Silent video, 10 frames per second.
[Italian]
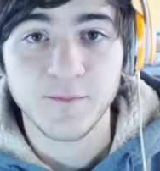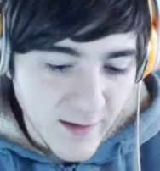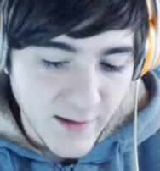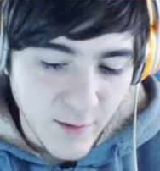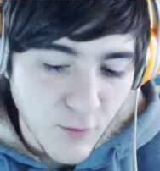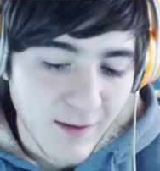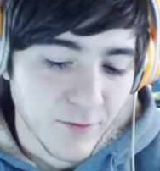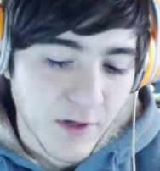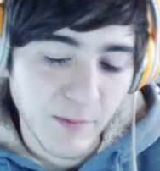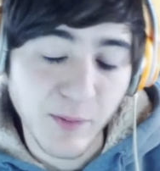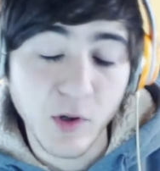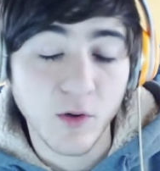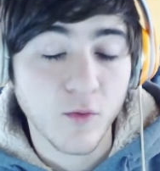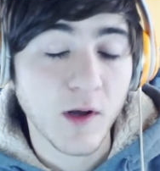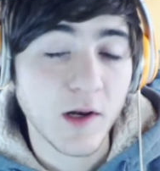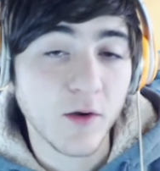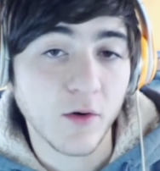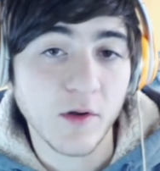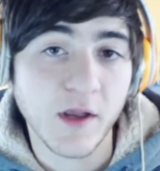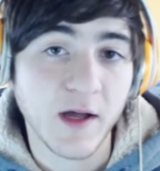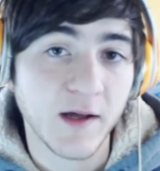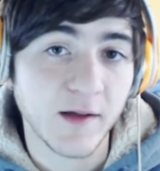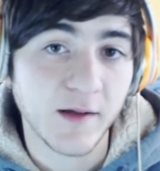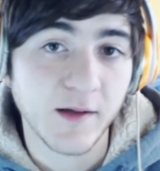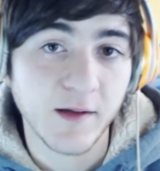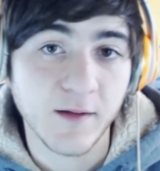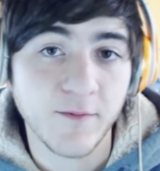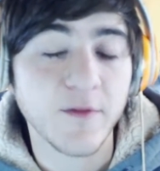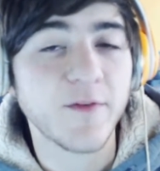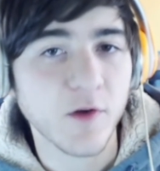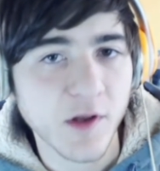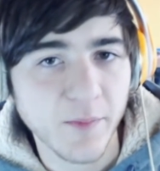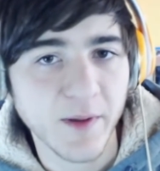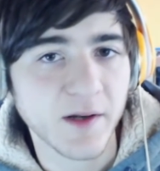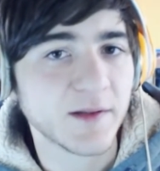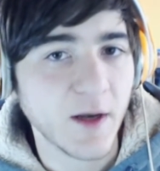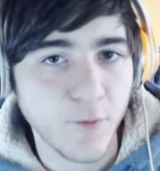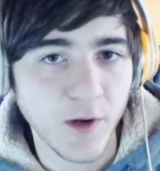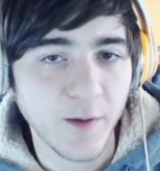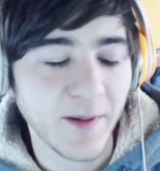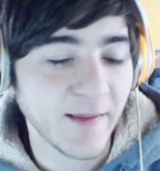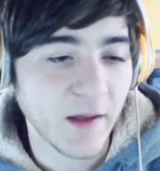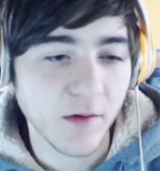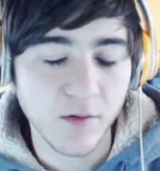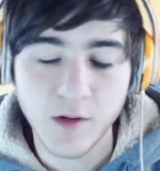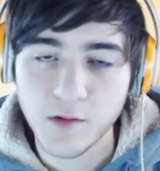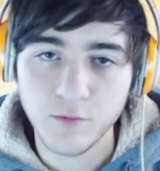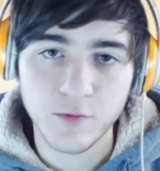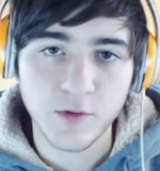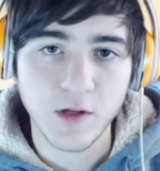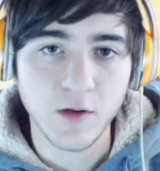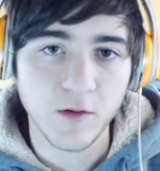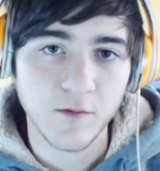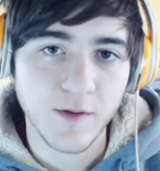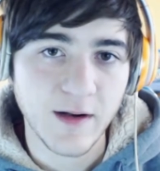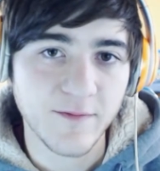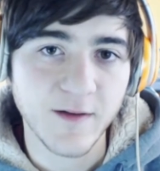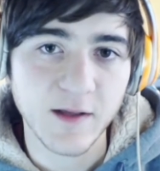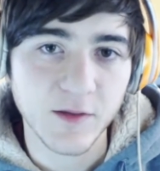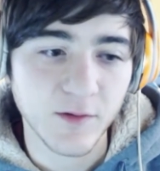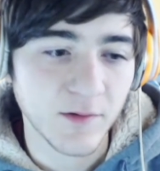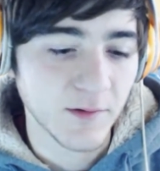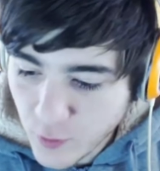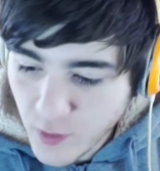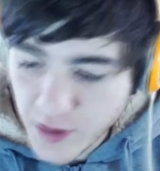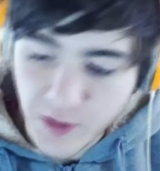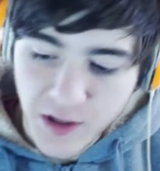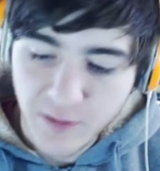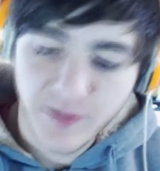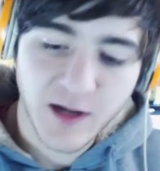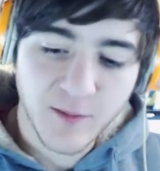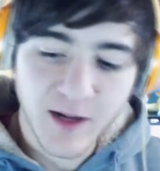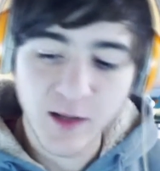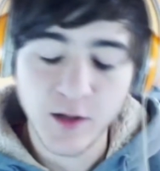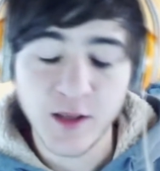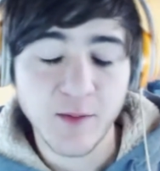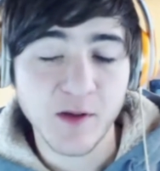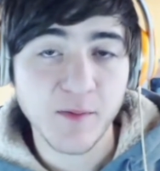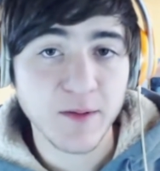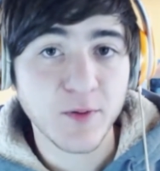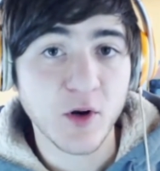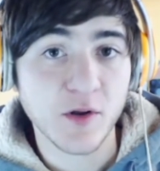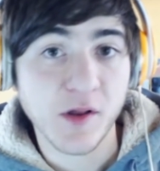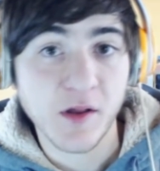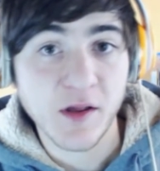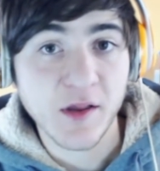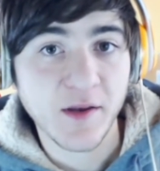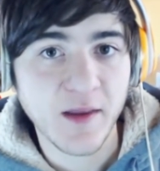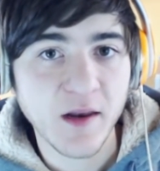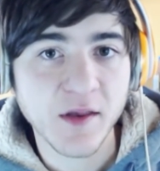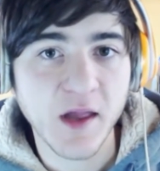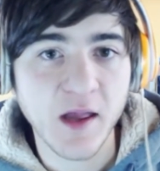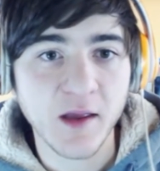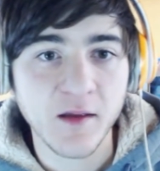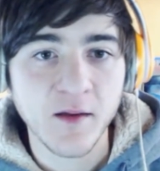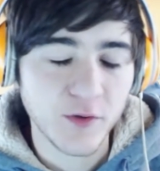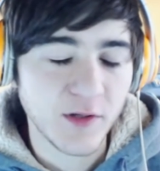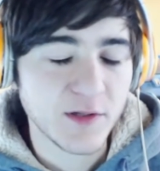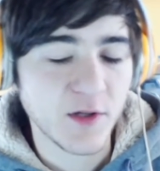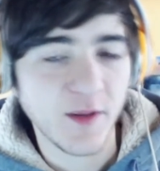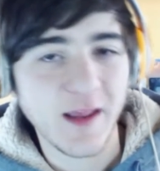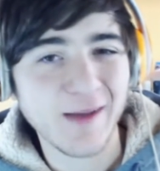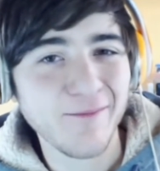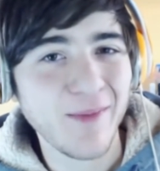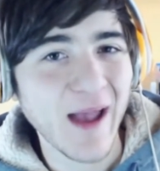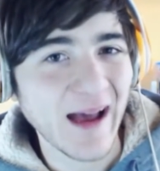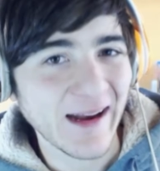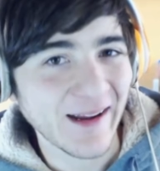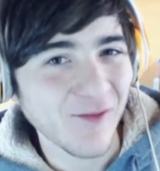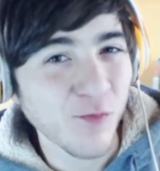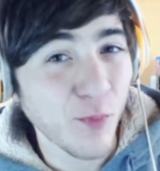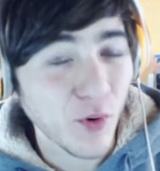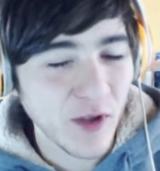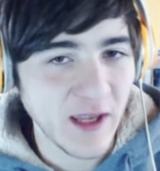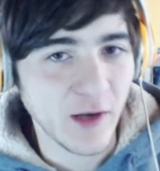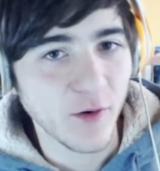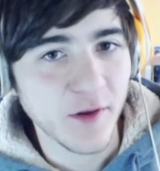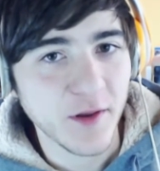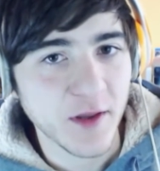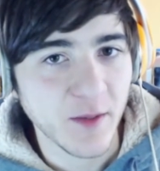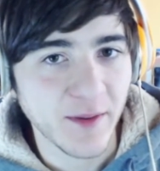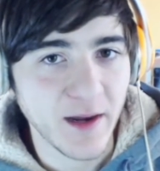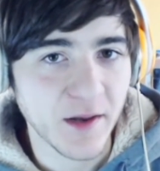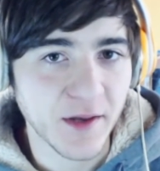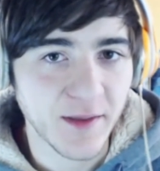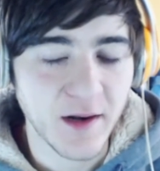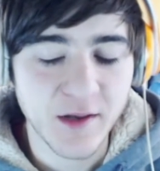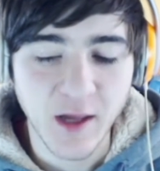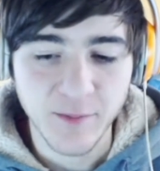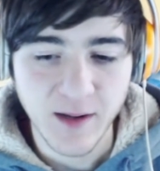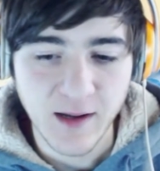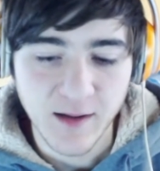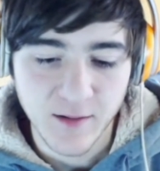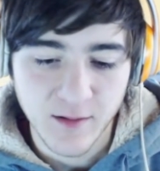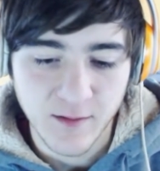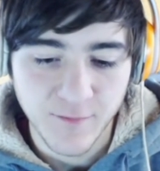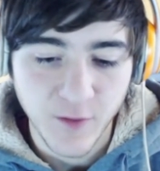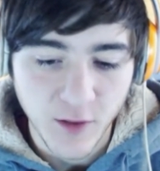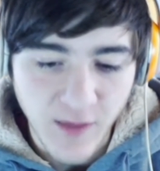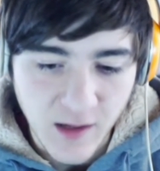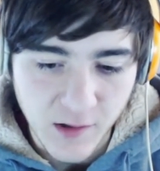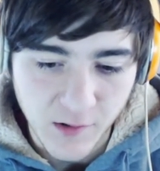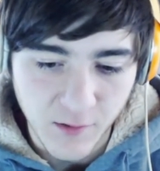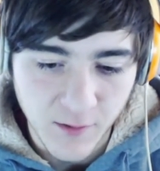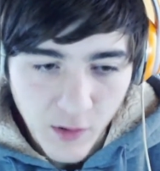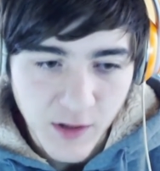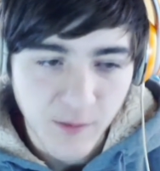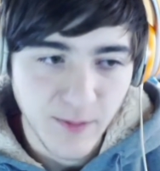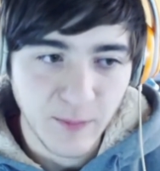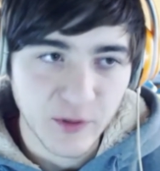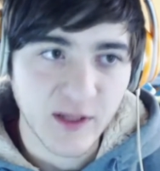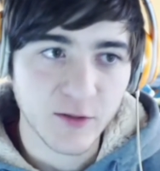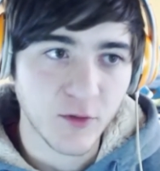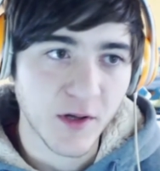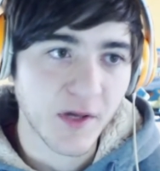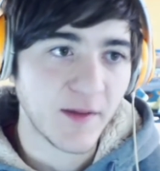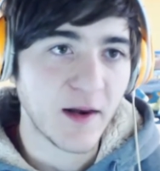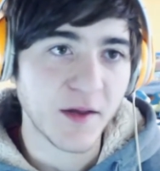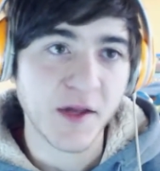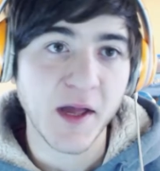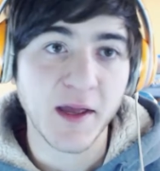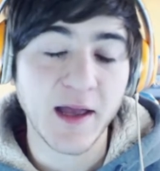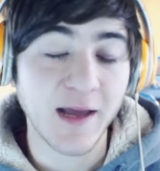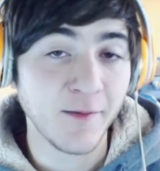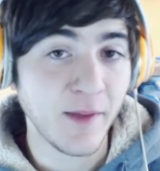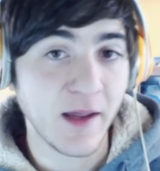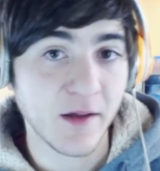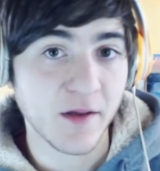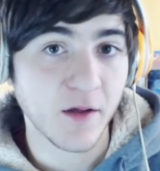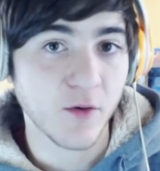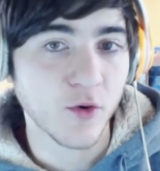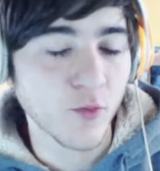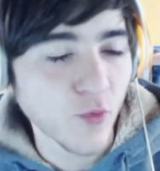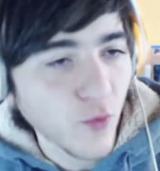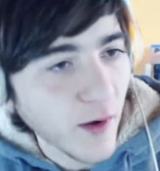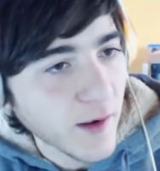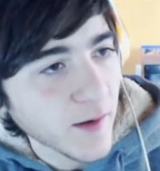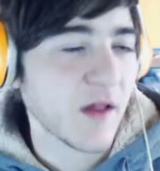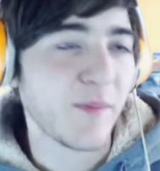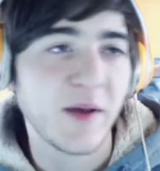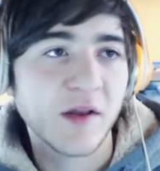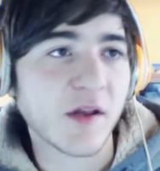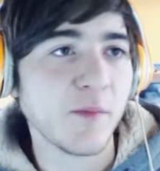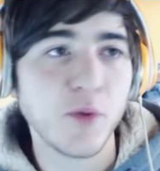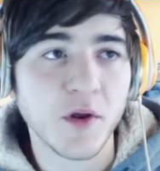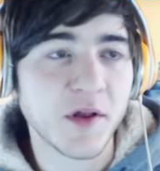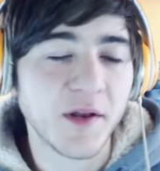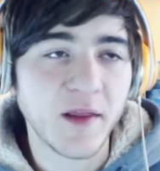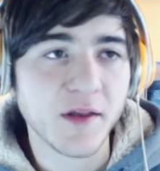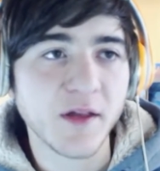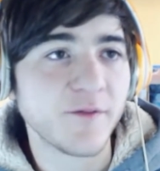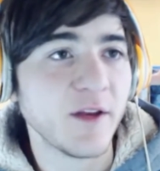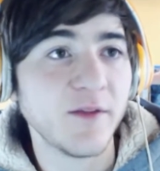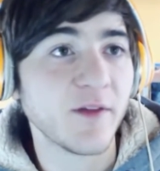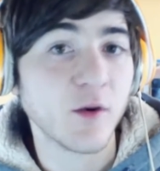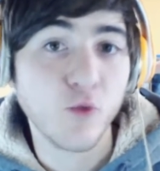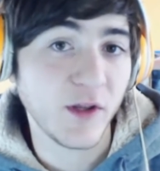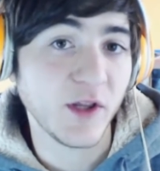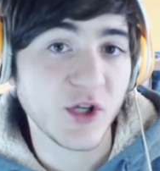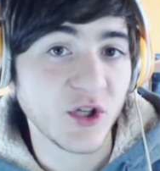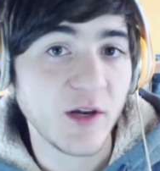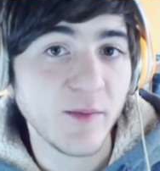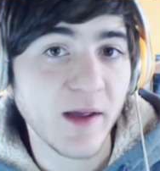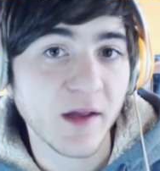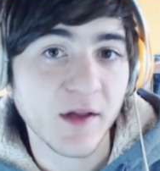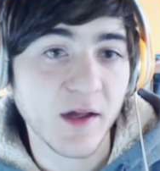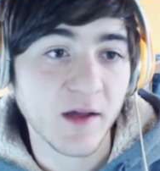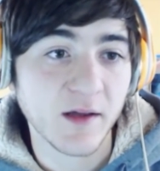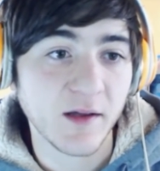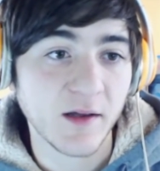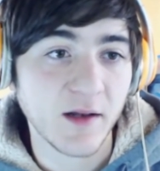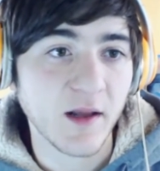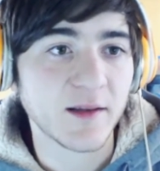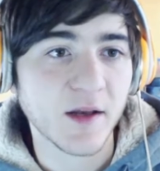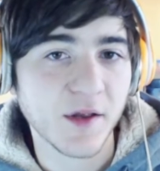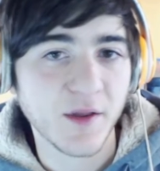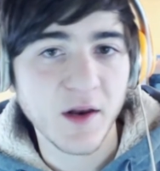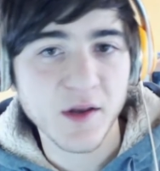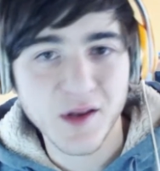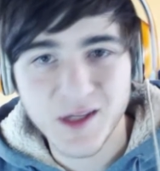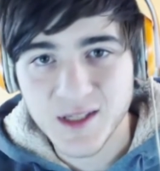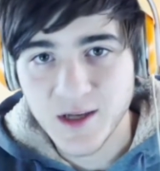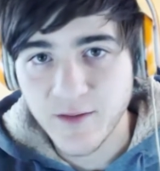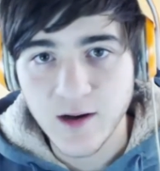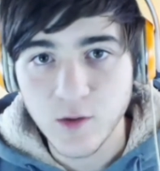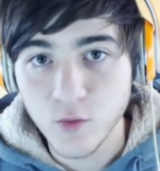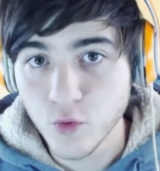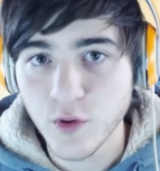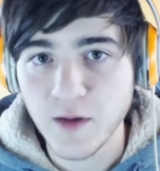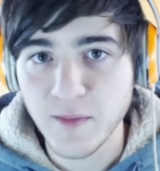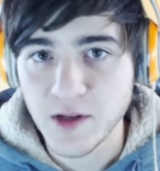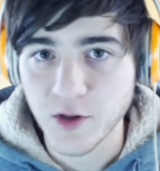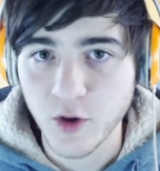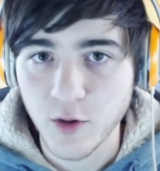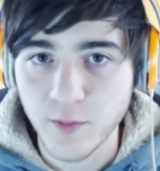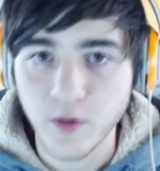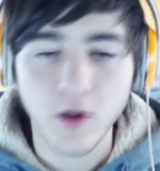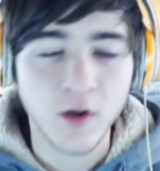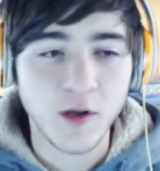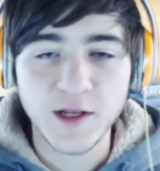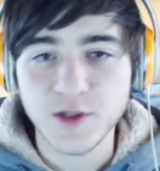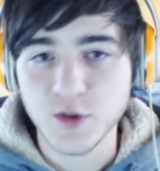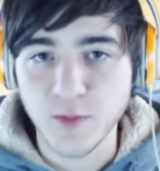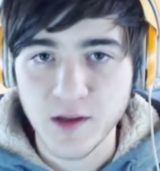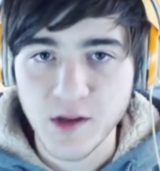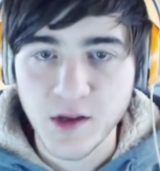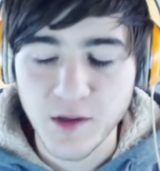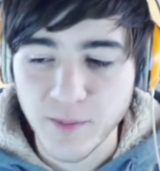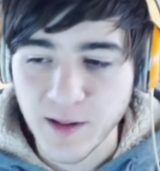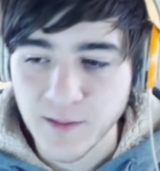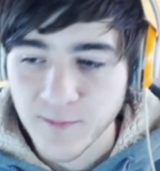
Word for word: Quindi quando saprò qualcosa eh, eh, vi farò sapere, tranquilli, per adesso nessun torneo verrà fatto. Detto questo, sempre rimanendo in tema Smash Bros e serie delle 6, ho intenzione di cambiare un pochino il sistema delle serie delle 6, perché eh, fino adesso ho sempre portato una serie delle 6 al mese, o comunque se per esempio una serie delle 6 finiva il 15 del mese e l'altra serie delle 6 iniziava l'1 del mese dopo, inizio mese sempre.